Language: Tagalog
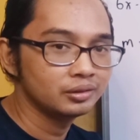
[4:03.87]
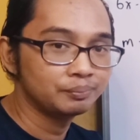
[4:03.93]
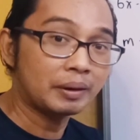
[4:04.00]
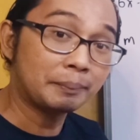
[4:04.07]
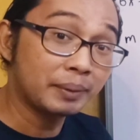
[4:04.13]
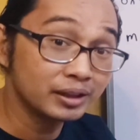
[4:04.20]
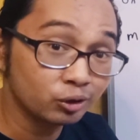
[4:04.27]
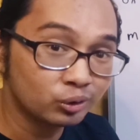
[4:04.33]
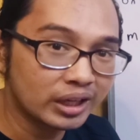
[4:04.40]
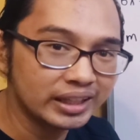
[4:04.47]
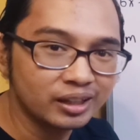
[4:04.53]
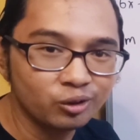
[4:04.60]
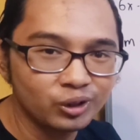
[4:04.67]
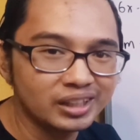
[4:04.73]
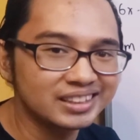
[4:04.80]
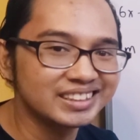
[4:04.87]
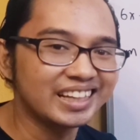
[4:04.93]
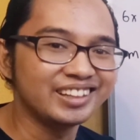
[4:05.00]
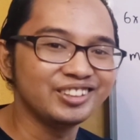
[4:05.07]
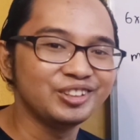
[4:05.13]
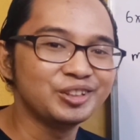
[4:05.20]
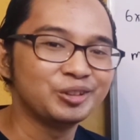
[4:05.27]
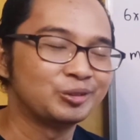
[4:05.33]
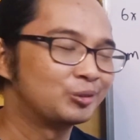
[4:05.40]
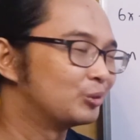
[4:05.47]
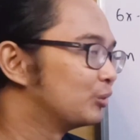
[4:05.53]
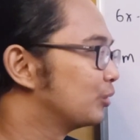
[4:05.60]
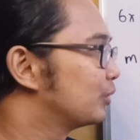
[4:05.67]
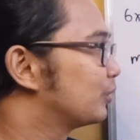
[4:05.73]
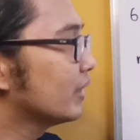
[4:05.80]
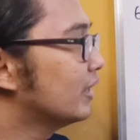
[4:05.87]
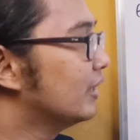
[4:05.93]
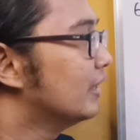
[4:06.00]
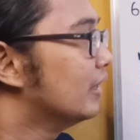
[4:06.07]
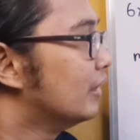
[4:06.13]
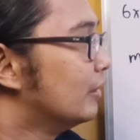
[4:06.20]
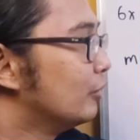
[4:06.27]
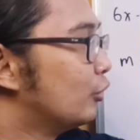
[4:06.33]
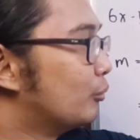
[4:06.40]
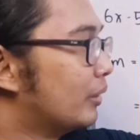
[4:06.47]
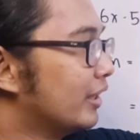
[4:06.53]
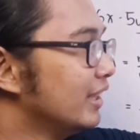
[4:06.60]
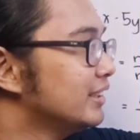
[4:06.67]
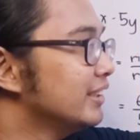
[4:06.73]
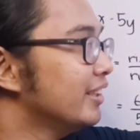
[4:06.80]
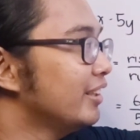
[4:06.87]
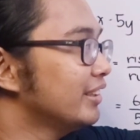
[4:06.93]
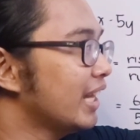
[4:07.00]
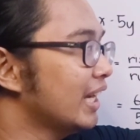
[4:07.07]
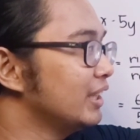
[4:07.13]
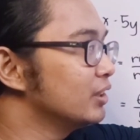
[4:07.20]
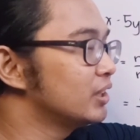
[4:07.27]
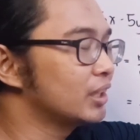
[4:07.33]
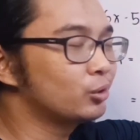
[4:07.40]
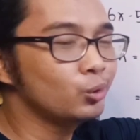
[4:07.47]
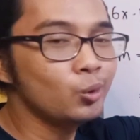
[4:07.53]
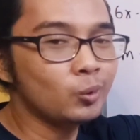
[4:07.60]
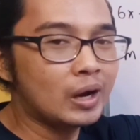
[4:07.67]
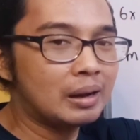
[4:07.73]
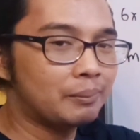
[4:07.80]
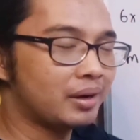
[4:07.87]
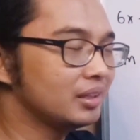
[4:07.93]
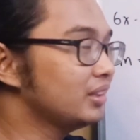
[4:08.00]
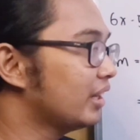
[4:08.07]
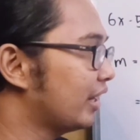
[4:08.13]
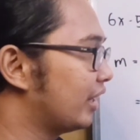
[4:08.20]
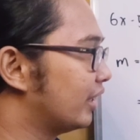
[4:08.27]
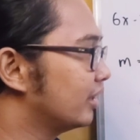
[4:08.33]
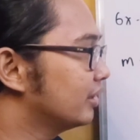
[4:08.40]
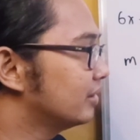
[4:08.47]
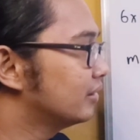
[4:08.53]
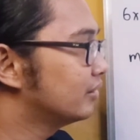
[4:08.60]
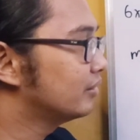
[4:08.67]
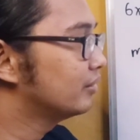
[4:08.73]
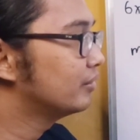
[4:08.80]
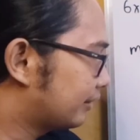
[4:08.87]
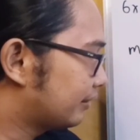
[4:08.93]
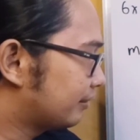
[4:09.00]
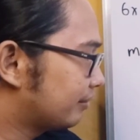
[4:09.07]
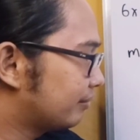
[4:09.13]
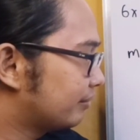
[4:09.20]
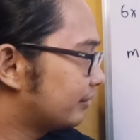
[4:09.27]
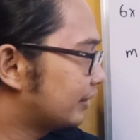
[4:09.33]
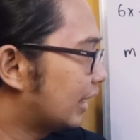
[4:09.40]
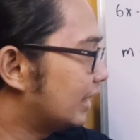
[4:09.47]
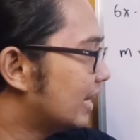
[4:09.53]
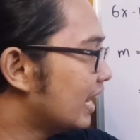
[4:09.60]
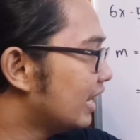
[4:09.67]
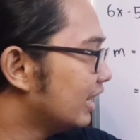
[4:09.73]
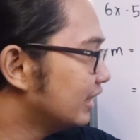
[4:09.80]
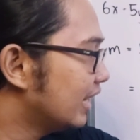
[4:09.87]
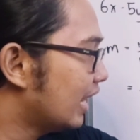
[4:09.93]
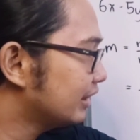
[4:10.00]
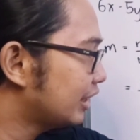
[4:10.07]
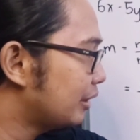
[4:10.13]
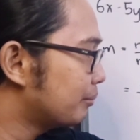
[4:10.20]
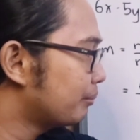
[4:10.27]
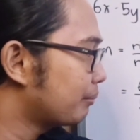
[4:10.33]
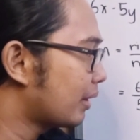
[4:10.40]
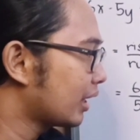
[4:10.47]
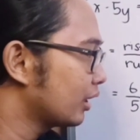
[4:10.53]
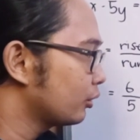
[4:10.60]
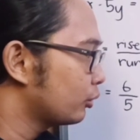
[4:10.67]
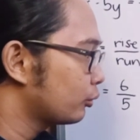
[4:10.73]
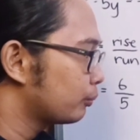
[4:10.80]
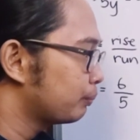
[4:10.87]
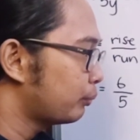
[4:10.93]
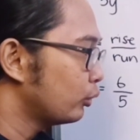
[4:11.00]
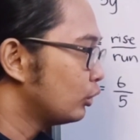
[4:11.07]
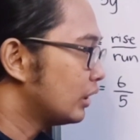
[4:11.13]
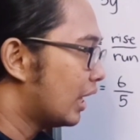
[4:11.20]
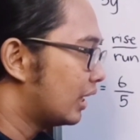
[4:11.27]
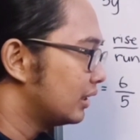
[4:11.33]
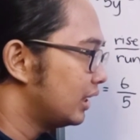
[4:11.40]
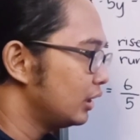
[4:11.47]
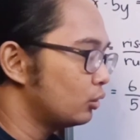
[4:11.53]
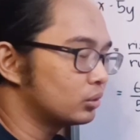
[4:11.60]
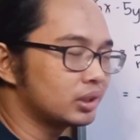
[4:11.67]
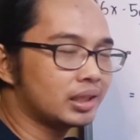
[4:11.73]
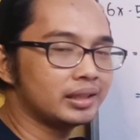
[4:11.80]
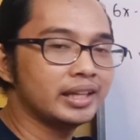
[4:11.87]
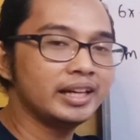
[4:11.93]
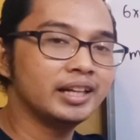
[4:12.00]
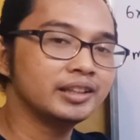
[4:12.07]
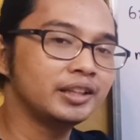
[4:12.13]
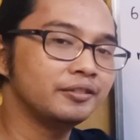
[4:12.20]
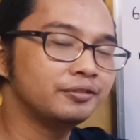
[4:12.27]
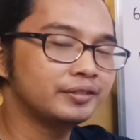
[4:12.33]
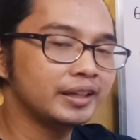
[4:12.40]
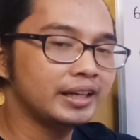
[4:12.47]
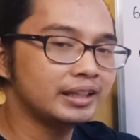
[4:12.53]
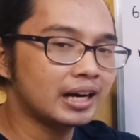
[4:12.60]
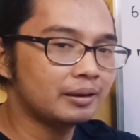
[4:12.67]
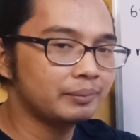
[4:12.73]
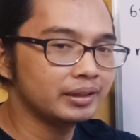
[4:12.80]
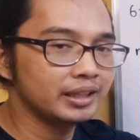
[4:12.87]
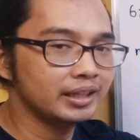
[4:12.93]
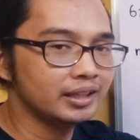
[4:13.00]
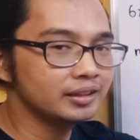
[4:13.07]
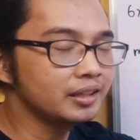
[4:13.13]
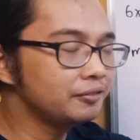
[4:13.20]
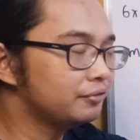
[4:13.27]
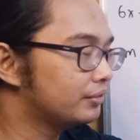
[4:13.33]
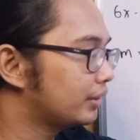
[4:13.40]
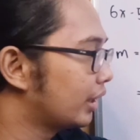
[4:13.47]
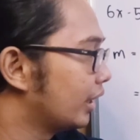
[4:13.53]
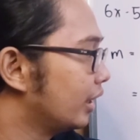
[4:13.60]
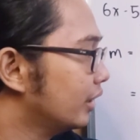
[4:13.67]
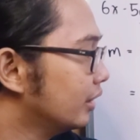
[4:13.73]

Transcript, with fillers: Papatunayan ko yan sa inyo. Kung mag-start tayo sa 2 comma 3, kailangan nating makapunta dito sa negative 3 comma negative 3.